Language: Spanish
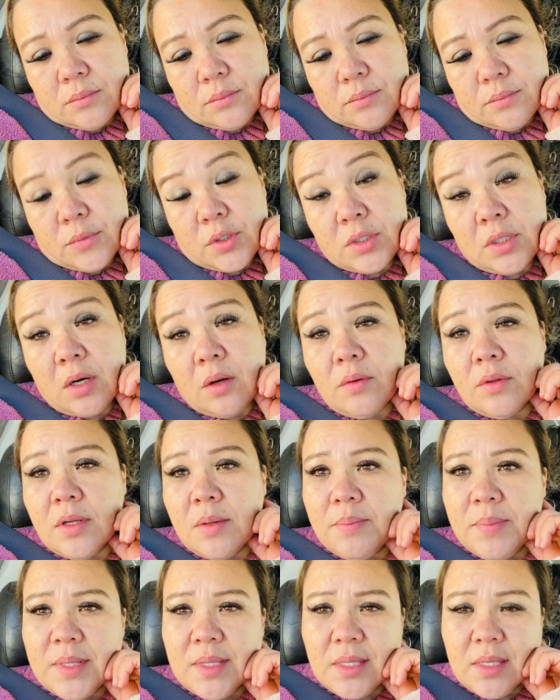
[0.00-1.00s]
voy a estar con
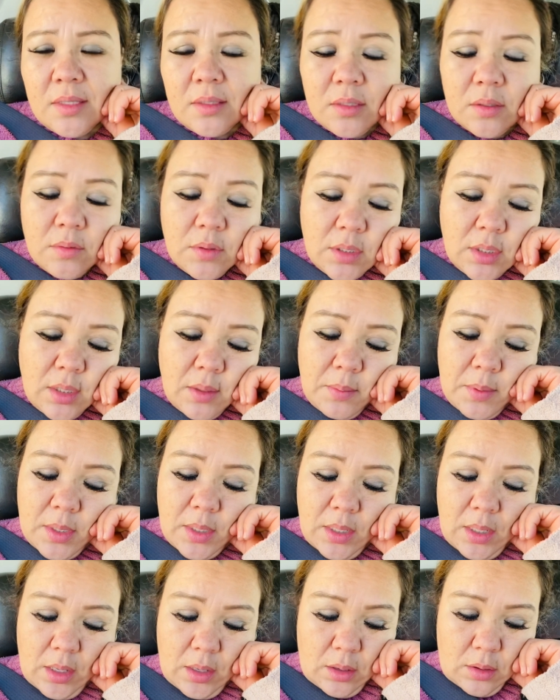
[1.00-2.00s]
el pendiente ahorita a
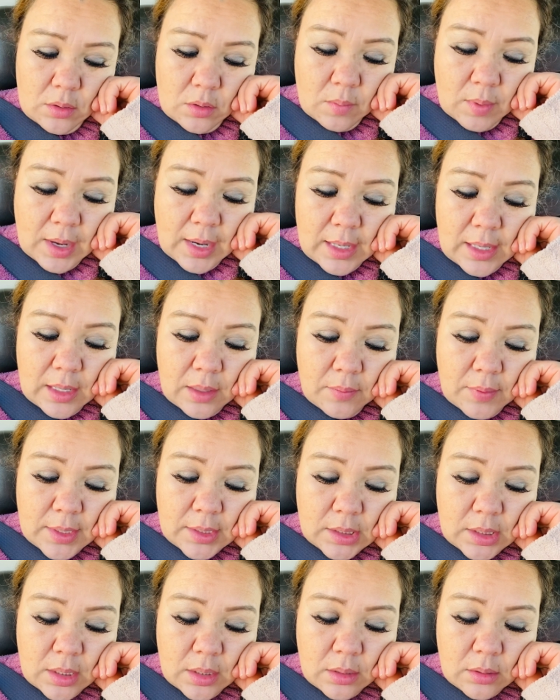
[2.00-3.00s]
ver que no baja la
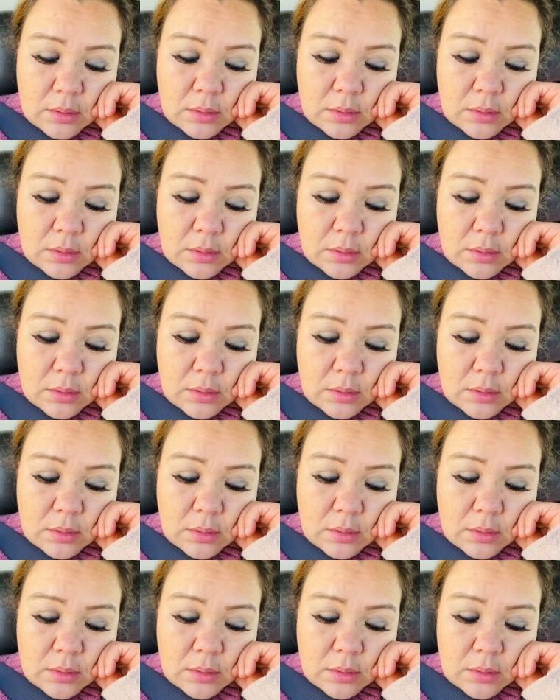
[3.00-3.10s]
guardia.